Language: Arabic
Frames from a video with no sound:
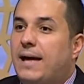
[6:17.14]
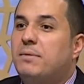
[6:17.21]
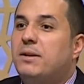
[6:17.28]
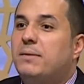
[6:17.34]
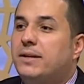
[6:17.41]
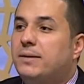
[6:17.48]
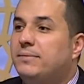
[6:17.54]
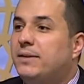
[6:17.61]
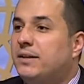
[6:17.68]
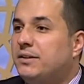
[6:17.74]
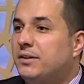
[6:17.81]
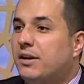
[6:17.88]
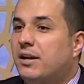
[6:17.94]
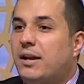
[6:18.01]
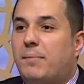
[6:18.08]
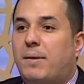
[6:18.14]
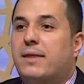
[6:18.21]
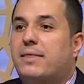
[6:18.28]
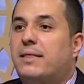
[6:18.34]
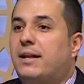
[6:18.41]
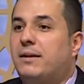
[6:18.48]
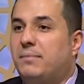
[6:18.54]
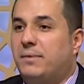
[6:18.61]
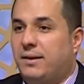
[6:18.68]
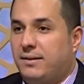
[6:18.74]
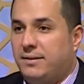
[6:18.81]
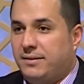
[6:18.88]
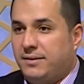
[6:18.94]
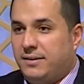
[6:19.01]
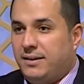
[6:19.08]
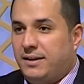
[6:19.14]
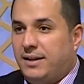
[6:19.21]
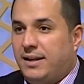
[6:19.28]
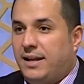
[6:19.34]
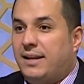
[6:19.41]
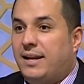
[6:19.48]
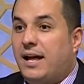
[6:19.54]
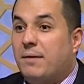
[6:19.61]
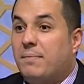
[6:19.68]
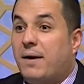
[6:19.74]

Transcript: قبل ما نبدا نقرا الابحاث العلميه يعني لان